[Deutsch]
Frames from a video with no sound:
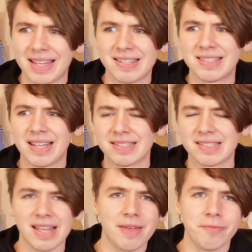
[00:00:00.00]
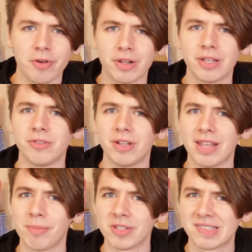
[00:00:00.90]
dessen, dass es einem wirklich nur
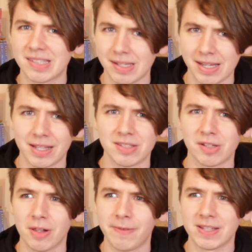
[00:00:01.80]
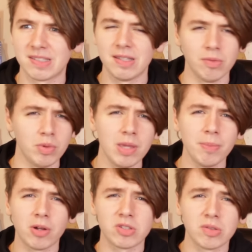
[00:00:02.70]
demonstrieren soll, was die
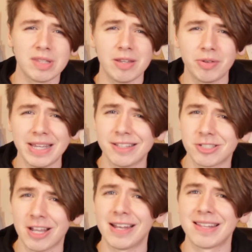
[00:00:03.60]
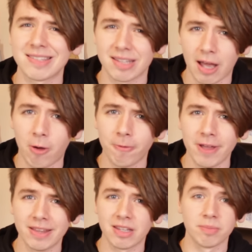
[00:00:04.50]
Wiimote so theoretisch alles drauf
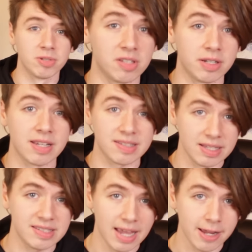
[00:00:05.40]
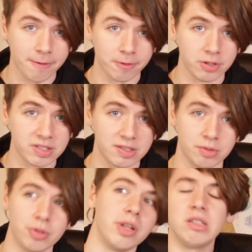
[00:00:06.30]
hätte, besonders die
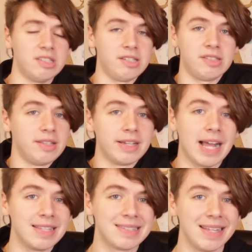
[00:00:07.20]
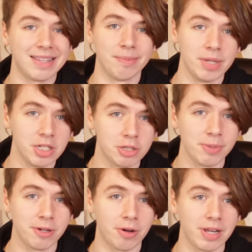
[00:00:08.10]
Zeigerfunktion, ist es eine ganz nette
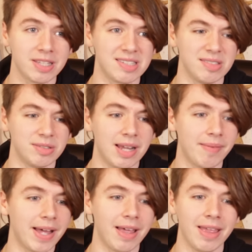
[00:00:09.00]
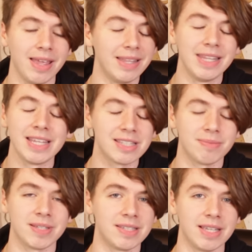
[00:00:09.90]
Minispielkollektion, aber nichts,
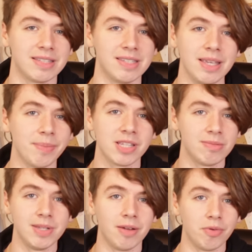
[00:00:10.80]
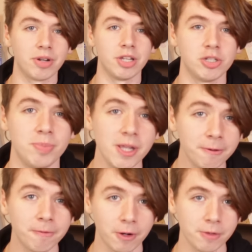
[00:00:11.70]
was ich jetzt jemals wieder wirklich
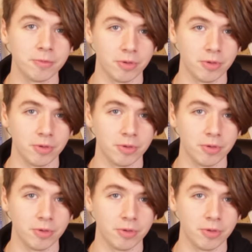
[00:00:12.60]
spielen wollen